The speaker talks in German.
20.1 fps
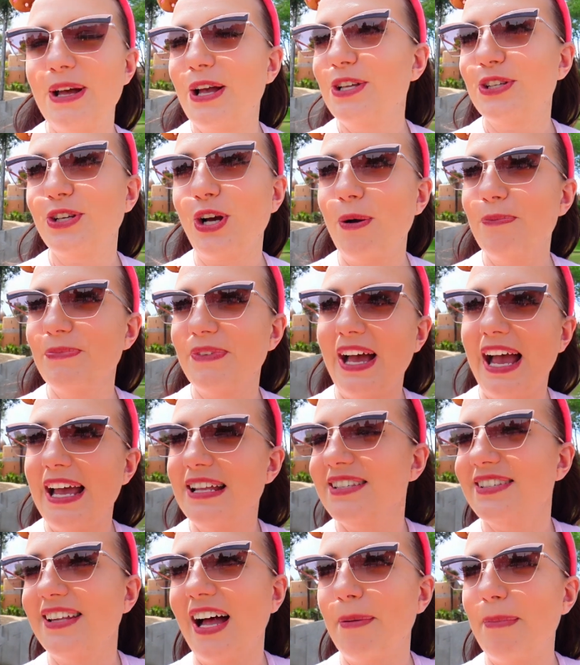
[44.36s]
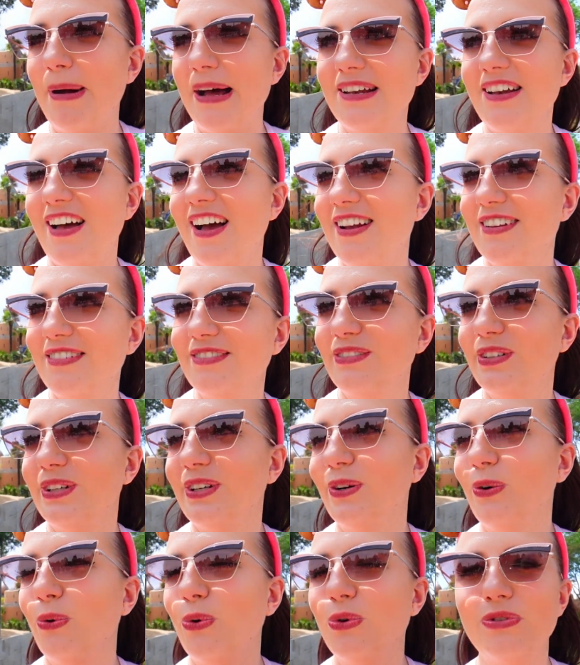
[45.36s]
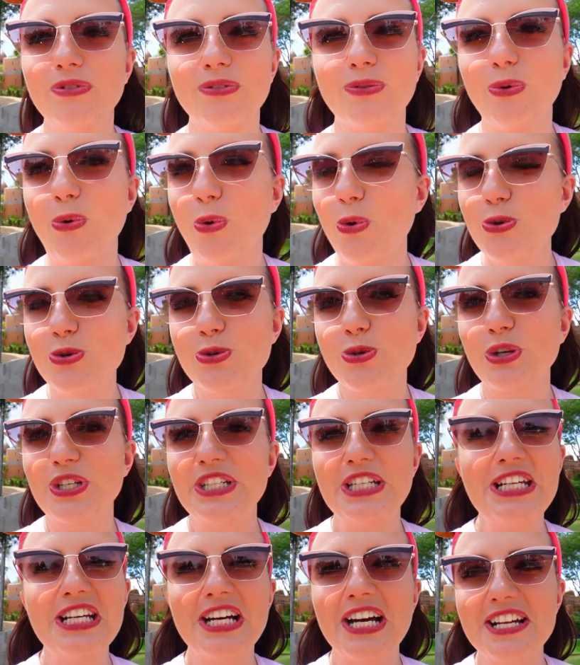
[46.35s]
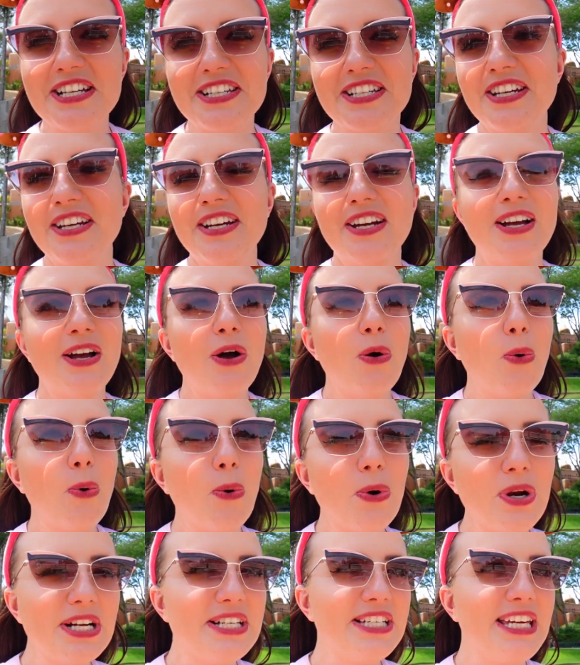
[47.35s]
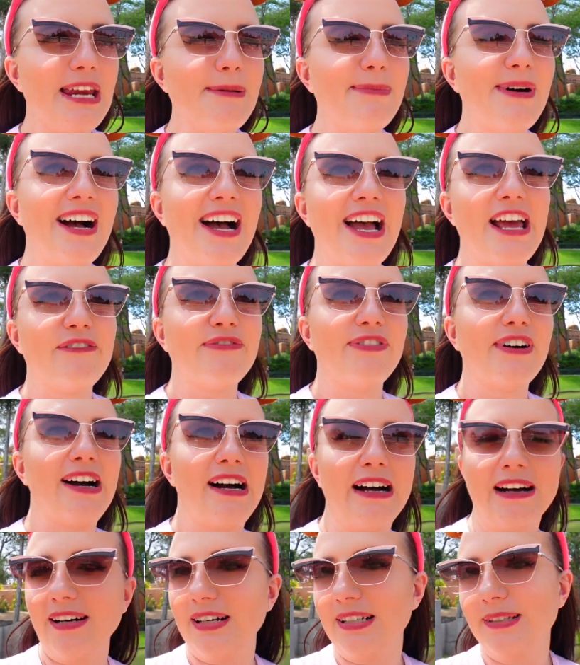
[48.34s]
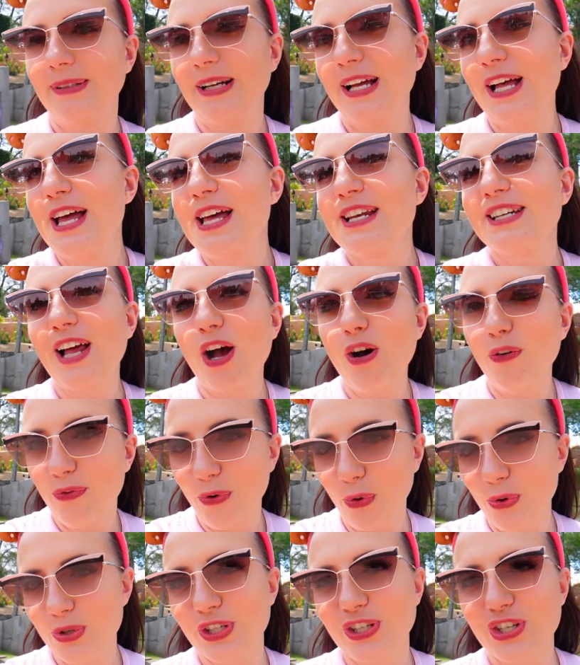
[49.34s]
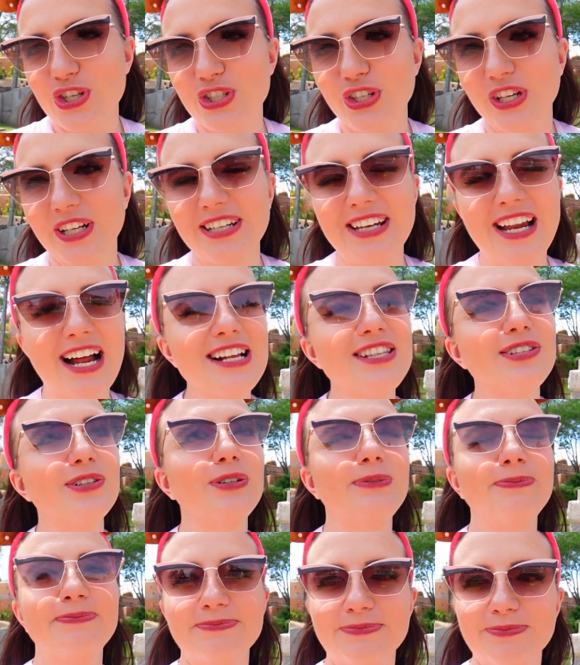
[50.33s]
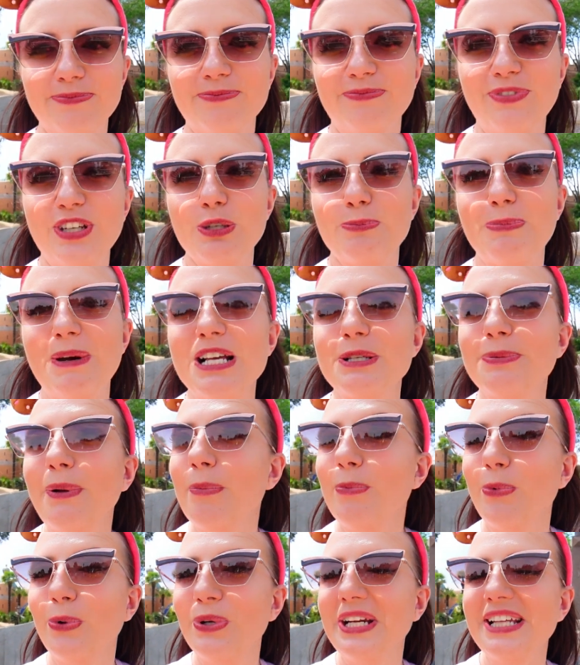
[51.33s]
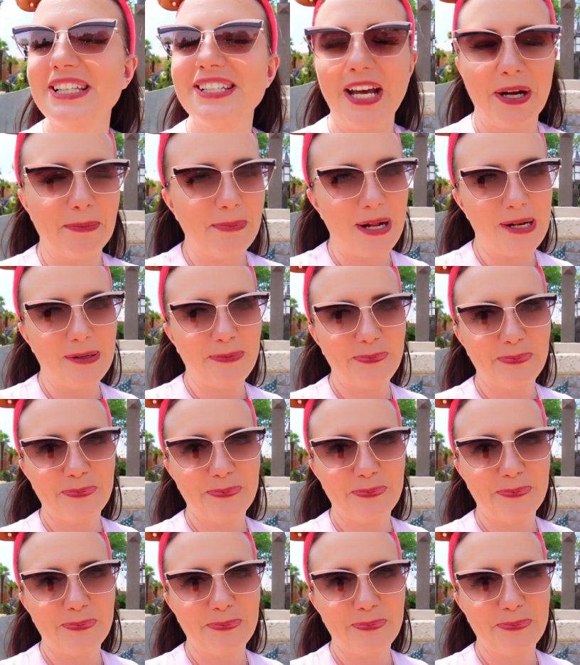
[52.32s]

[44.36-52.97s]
es kommt eins nach dem anderen, äh, un unsortiert, ohne Thema, einfach drauf losgeschnitten. Also viel Spaß beim Moni, zeig mal.